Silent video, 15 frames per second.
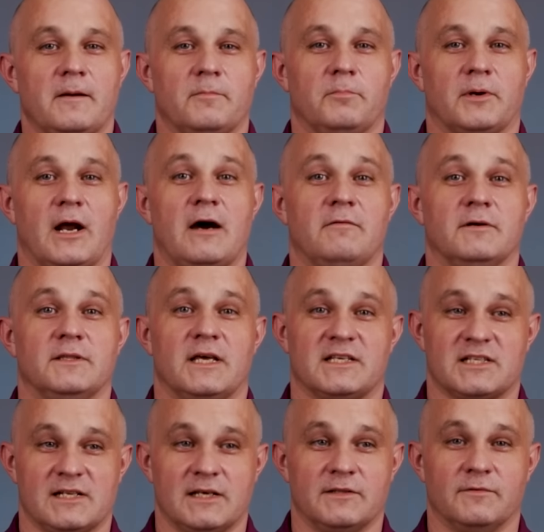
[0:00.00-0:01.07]
право
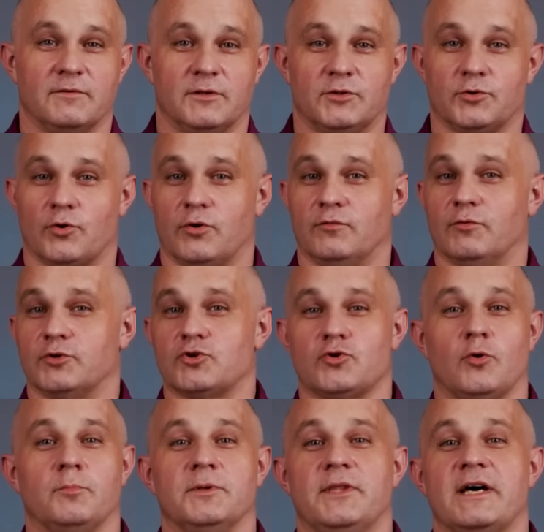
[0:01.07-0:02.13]
наследовать трон. Вот
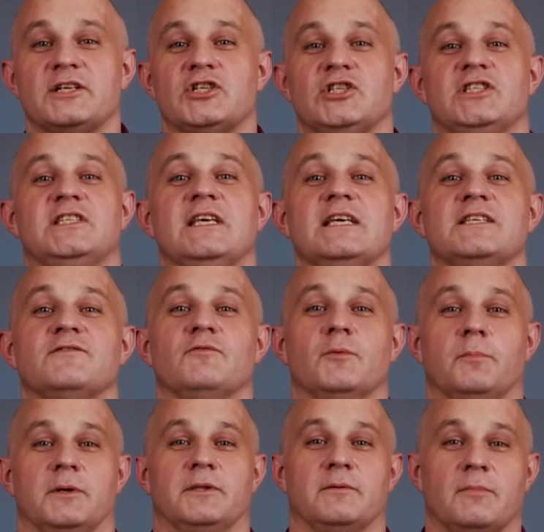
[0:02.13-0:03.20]
чтобы даже здесь вы
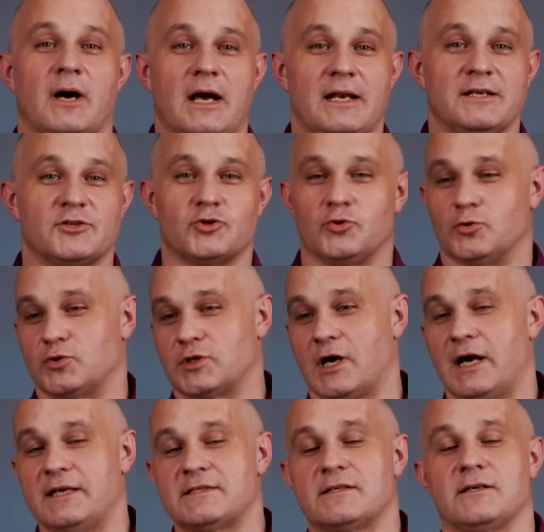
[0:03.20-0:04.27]
понимали, что
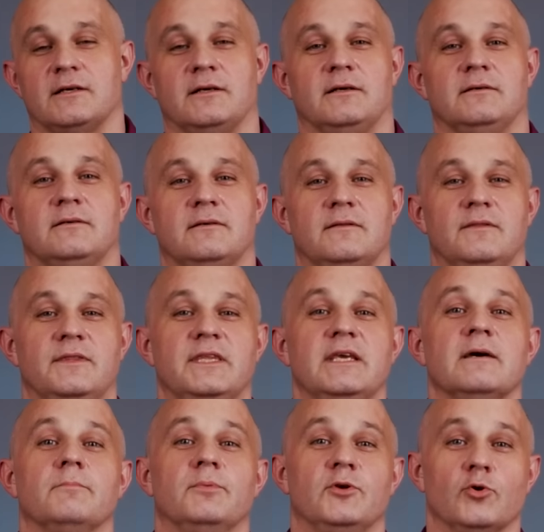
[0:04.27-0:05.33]
сказка
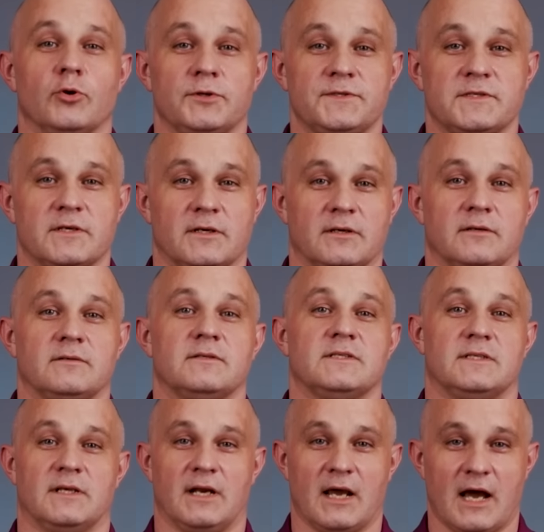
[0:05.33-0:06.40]
не бьется
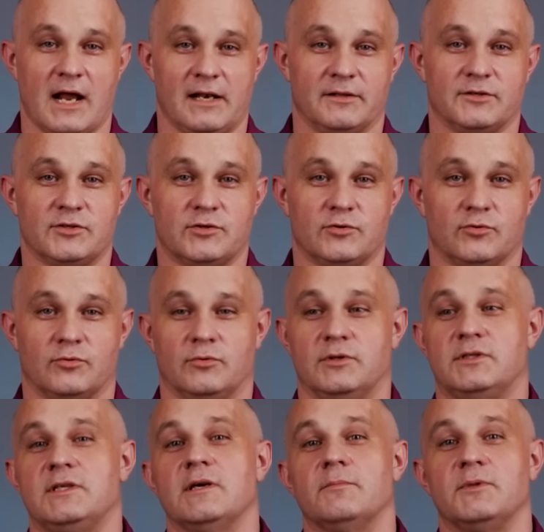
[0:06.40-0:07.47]
с реальностью. И
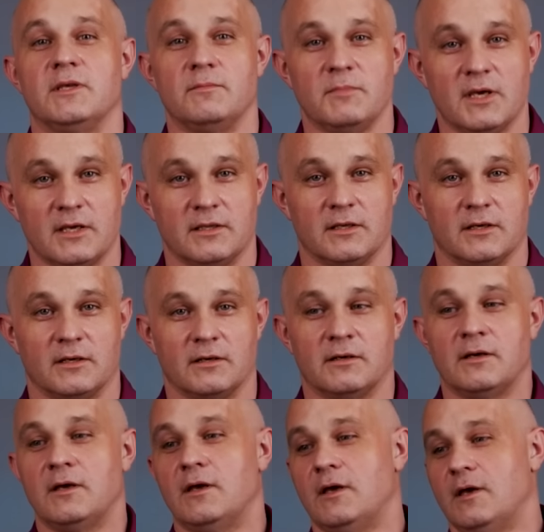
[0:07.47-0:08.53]
тем не менее,
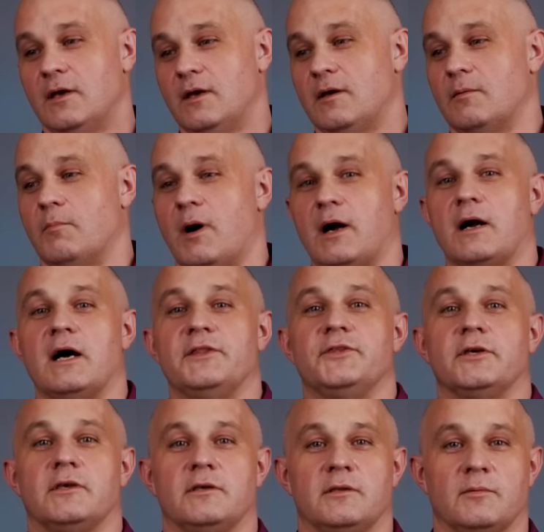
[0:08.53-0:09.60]

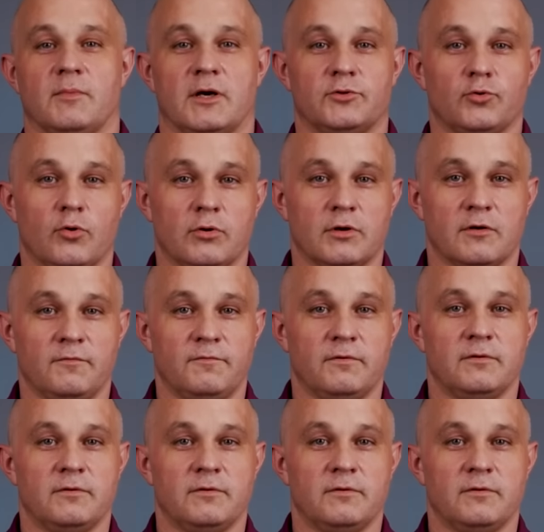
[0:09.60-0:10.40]
богатый кинематограф,